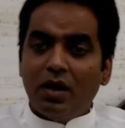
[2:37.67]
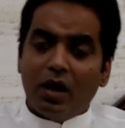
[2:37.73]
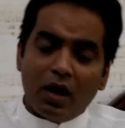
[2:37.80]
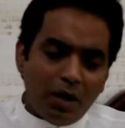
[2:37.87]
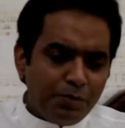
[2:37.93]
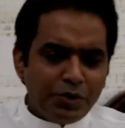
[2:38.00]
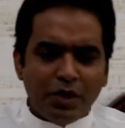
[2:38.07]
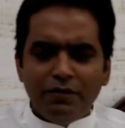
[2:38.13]

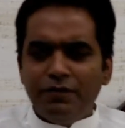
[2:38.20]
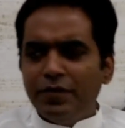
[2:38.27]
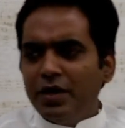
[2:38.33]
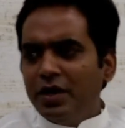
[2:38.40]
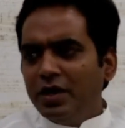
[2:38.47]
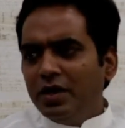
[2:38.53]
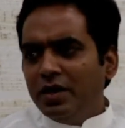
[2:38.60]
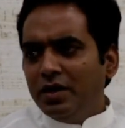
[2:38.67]
करप्शन
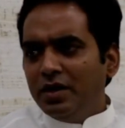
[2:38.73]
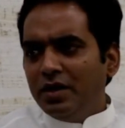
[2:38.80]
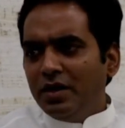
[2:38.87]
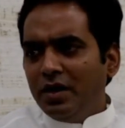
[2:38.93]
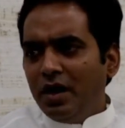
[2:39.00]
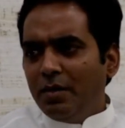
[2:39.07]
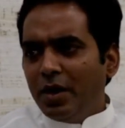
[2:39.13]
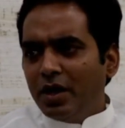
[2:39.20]
फ्री
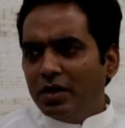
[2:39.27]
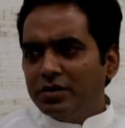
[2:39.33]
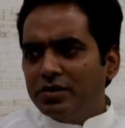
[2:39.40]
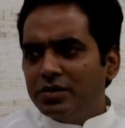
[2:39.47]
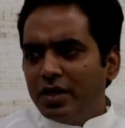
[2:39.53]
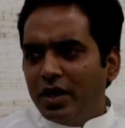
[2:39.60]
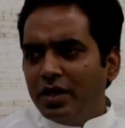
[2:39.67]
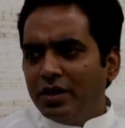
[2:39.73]
हमारा
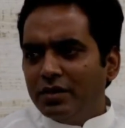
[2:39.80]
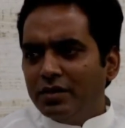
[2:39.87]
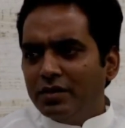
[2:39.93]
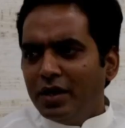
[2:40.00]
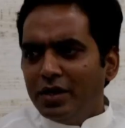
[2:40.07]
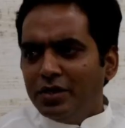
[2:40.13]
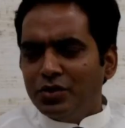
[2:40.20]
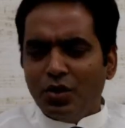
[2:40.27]
स्टेट
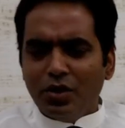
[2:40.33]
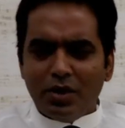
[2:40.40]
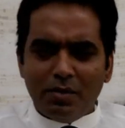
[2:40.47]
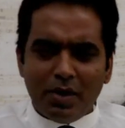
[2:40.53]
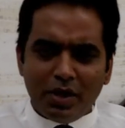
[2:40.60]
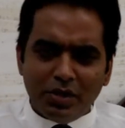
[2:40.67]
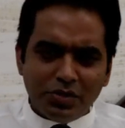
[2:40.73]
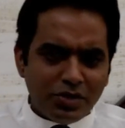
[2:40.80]
देश और
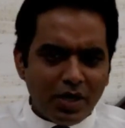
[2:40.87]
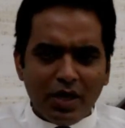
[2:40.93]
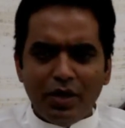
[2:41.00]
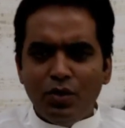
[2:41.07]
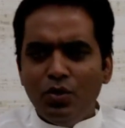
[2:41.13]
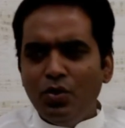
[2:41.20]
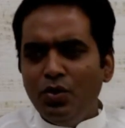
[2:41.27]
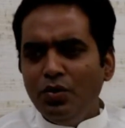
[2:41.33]
हमारा शहर
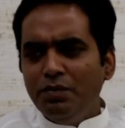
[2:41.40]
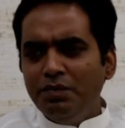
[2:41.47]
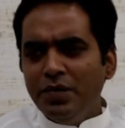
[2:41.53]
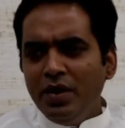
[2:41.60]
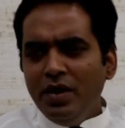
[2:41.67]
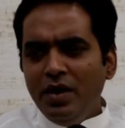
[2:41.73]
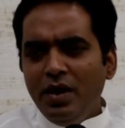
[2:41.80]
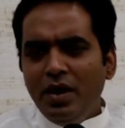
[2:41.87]
हो
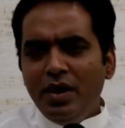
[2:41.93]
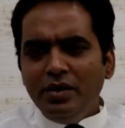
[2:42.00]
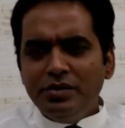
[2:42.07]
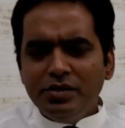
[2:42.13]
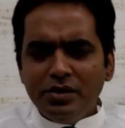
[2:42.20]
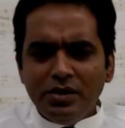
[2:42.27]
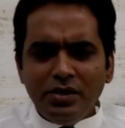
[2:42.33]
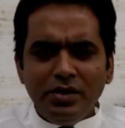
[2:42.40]
इस
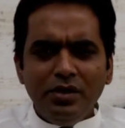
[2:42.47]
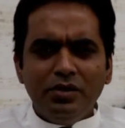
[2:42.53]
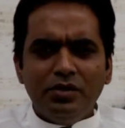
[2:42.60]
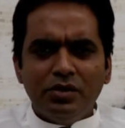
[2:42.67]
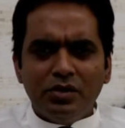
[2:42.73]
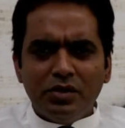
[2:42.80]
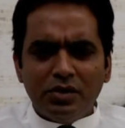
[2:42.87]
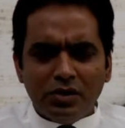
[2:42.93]

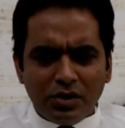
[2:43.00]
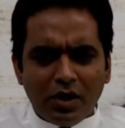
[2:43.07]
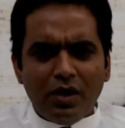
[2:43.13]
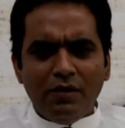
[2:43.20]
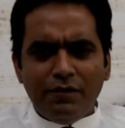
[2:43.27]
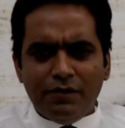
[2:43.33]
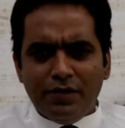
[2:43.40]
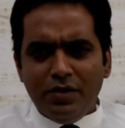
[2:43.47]

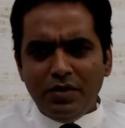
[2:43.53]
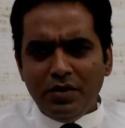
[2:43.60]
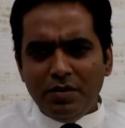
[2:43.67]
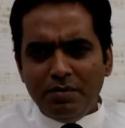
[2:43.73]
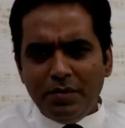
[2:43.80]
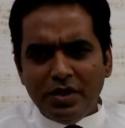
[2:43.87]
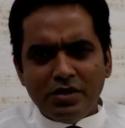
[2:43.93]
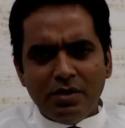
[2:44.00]
तरफ
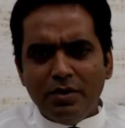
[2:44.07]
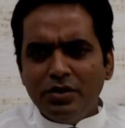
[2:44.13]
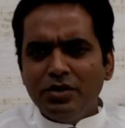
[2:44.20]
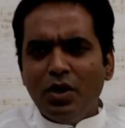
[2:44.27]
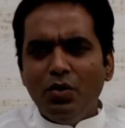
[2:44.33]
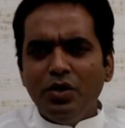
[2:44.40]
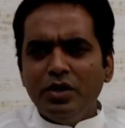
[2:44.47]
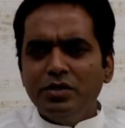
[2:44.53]
मैं
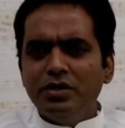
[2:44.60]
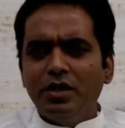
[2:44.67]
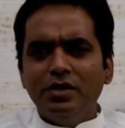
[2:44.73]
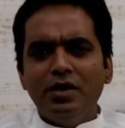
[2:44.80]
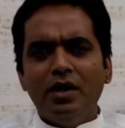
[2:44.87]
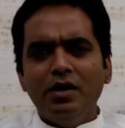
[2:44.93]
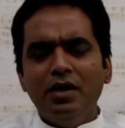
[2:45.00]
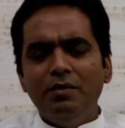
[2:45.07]
समझता हूँ कि
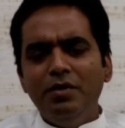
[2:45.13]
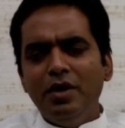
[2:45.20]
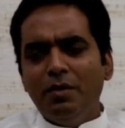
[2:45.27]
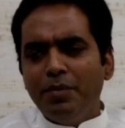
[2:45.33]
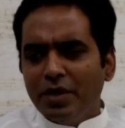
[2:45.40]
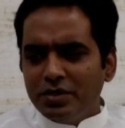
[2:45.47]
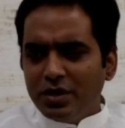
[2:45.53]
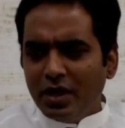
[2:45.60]
जनता की भी
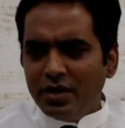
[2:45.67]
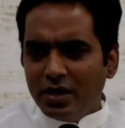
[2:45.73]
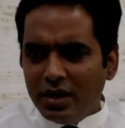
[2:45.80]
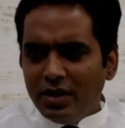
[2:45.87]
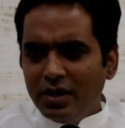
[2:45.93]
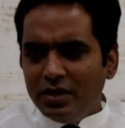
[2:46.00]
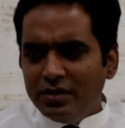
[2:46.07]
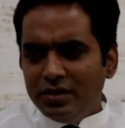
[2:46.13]
अपेक्षा
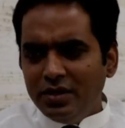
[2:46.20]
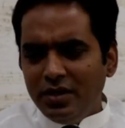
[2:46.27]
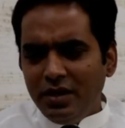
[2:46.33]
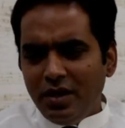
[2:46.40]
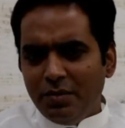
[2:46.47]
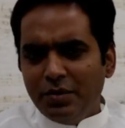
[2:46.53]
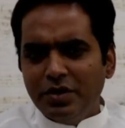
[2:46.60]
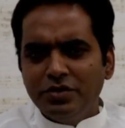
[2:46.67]
यही रहती है
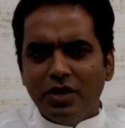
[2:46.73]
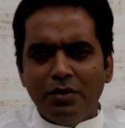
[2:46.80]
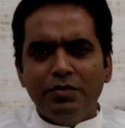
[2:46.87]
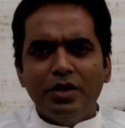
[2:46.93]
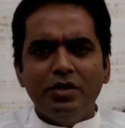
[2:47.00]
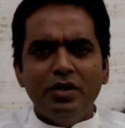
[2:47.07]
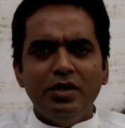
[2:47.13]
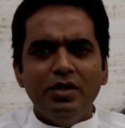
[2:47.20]
अपने
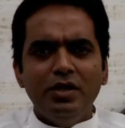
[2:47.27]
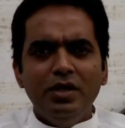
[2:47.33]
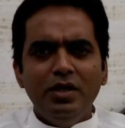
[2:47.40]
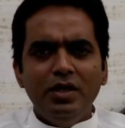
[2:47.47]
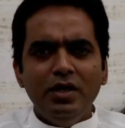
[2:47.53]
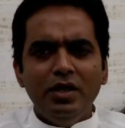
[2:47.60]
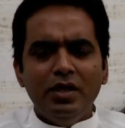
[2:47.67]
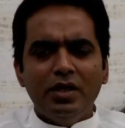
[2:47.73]
जनप्रतिनिधि
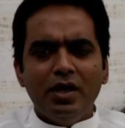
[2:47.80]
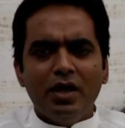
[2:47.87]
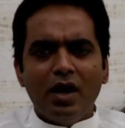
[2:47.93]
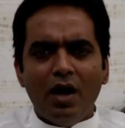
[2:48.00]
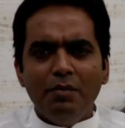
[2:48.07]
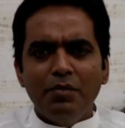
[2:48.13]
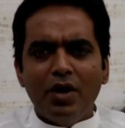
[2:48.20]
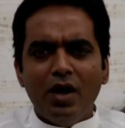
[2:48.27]
के
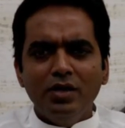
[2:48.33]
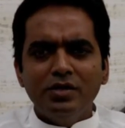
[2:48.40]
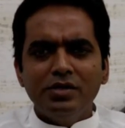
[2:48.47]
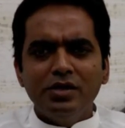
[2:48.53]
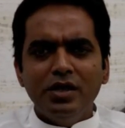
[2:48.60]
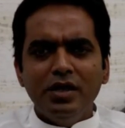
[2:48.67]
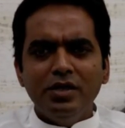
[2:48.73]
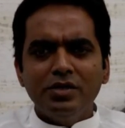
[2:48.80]
कामकाज
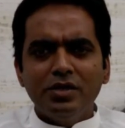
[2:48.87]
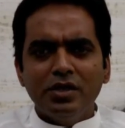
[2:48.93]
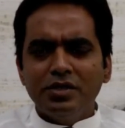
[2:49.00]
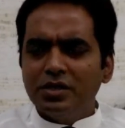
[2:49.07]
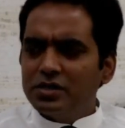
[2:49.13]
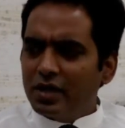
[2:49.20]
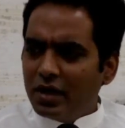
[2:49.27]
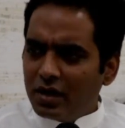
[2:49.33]
से
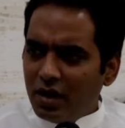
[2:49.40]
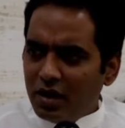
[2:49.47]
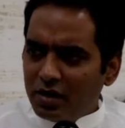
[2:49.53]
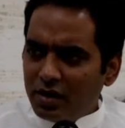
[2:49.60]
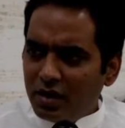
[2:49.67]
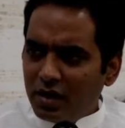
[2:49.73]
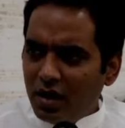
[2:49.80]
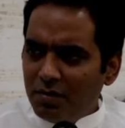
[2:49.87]
किसी सरकार
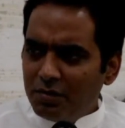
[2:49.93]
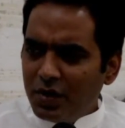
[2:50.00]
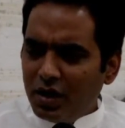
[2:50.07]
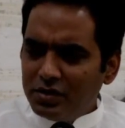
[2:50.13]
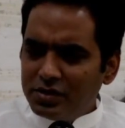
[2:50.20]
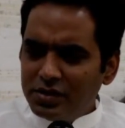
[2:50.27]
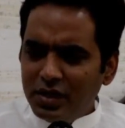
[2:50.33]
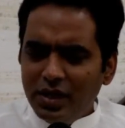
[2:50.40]
के
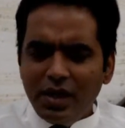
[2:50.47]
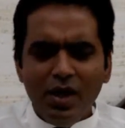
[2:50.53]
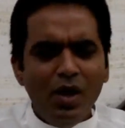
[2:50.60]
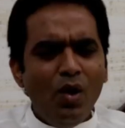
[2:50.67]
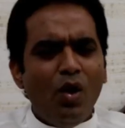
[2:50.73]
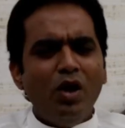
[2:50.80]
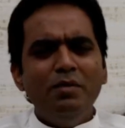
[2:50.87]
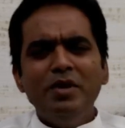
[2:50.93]
कामकाज से
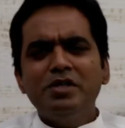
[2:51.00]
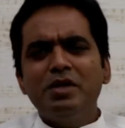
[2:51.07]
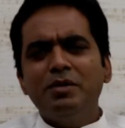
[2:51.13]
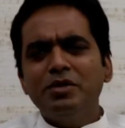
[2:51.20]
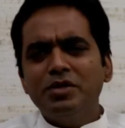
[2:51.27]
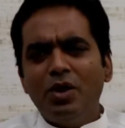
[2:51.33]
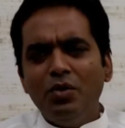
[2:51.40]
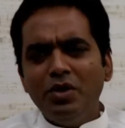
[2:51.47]
और मैं
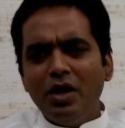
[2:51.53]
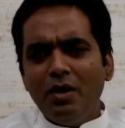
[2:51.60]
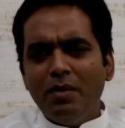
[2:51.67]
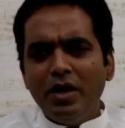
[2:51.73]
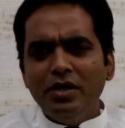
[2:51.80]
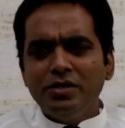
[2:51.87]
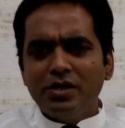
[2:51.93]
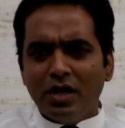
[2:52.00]
समझता हूँ कि
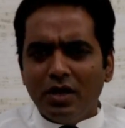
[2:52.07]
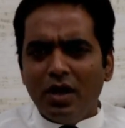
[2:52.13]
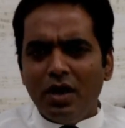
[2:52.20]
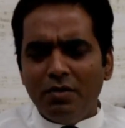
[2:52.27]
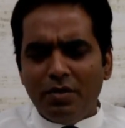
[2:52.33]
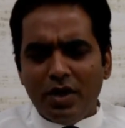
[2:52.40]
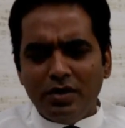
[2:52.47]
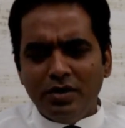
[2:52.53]
हमारी
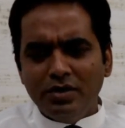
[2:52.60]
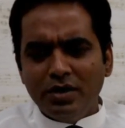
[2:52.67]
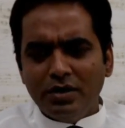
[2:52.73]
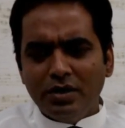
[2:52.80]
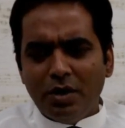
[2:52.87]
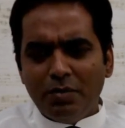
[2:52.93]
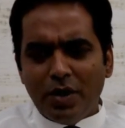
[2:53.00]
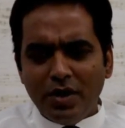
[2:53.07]
सरकार भारतीय
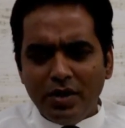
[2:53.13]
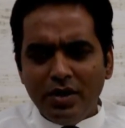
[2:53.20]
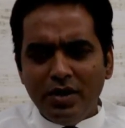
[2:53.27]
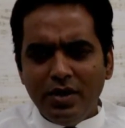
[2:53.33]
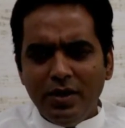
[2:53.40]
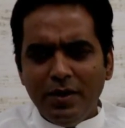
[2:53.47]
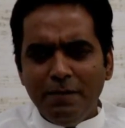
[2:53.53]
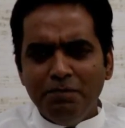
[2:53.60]
जनता पार्टी
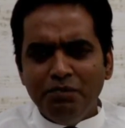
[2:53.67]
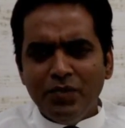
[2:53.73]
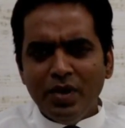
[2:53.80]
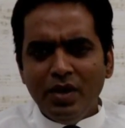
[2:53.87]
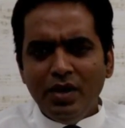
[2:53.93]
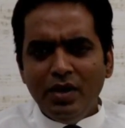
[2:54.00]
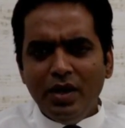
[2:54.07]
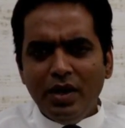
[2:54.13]
की
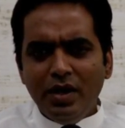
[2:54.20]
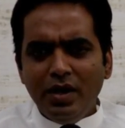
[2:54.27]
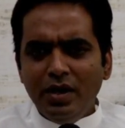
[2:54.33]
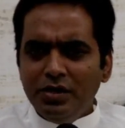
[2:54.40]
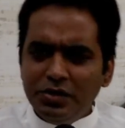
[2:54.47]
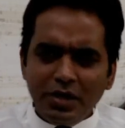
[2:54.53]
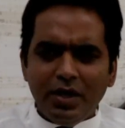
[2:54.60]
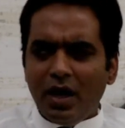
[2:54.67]

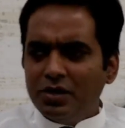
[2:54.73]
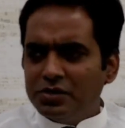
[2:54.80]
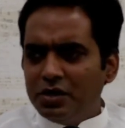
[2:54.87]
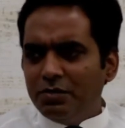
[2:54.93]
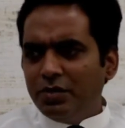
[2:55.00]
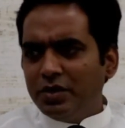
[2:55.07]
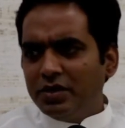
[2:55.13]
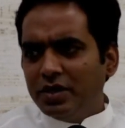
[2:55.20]
इसी
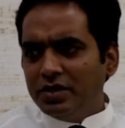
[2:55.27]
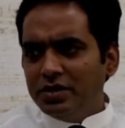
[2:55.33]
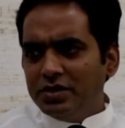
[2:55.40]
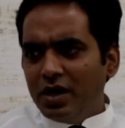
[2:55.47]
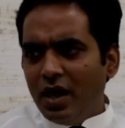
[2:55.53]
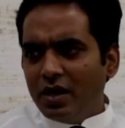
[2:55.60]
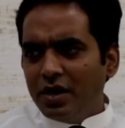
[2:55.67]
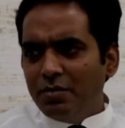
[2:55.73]
रास्ते पर तेज़ी
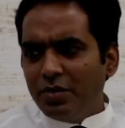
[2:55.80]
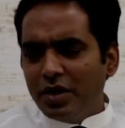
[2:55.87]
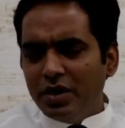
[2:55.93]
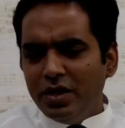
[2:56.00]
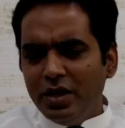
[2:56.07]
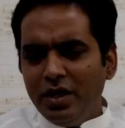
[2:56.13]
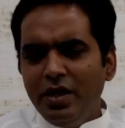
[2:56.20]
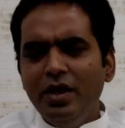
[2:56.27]
से आगे
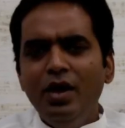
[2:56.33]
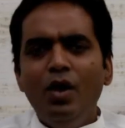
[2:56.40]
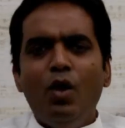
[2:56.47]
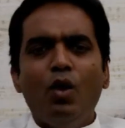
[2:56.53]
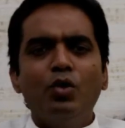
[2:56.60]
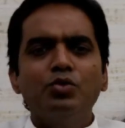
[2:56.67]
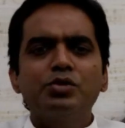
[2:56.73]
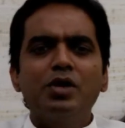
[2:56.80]
बढ़ी है
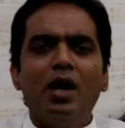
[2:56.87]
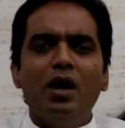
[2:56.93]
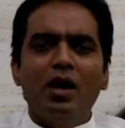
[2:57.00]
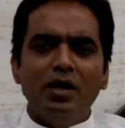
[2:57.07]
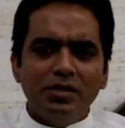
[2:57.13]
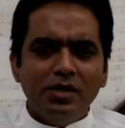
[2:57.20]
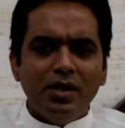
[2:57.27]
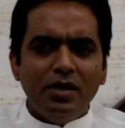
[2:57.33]
और उसका
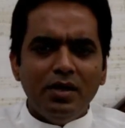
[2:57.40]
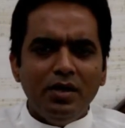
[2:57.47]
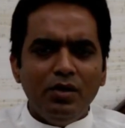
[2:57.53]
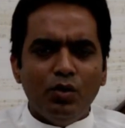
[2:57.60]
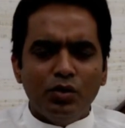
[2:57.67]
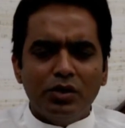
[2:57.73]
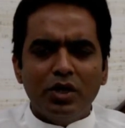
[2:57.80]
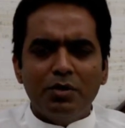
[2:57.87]
असर
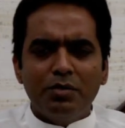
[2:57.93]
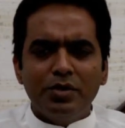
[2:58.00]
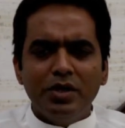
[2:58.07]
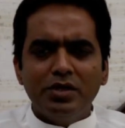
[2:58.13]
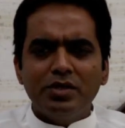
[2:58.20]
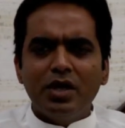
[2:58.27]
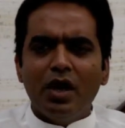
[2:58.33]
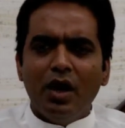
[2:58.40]
उत्तर
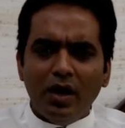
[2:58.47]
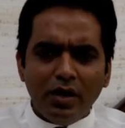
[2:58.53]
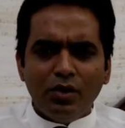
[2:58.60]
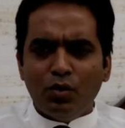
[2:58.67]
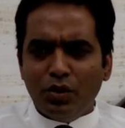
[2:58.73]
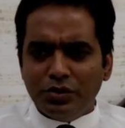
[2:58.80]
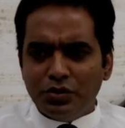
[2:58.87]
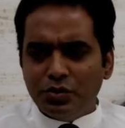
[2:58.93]
प्रदेश के हर
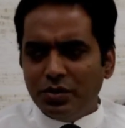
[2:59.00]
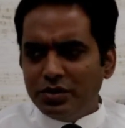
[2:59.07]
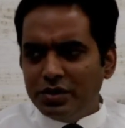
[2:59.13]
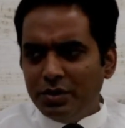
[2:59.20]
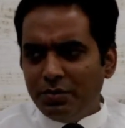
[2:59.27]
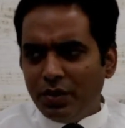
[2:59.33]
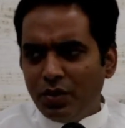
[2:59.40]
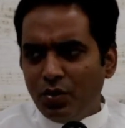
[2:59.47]

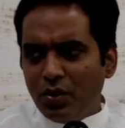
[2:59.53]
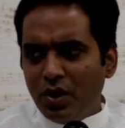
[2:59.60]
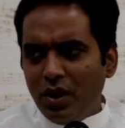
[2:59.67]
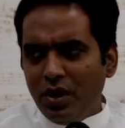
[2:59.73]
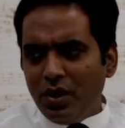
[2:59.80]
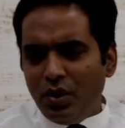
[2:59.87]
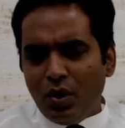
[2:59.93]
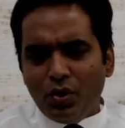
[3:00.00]
कॉन्स्टिट्युएंसी पर होगा
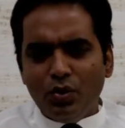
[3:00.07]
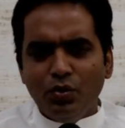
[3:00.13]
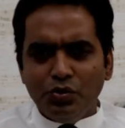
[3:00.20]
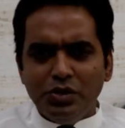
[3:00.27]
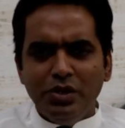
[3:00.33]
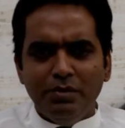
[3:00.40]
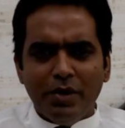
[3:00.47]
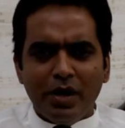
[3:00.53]
और
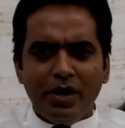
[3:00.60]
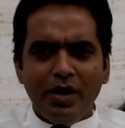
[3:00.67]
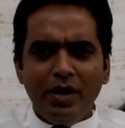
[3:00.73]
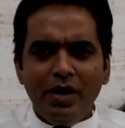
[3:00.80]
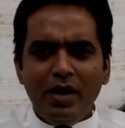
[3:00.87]
उसी में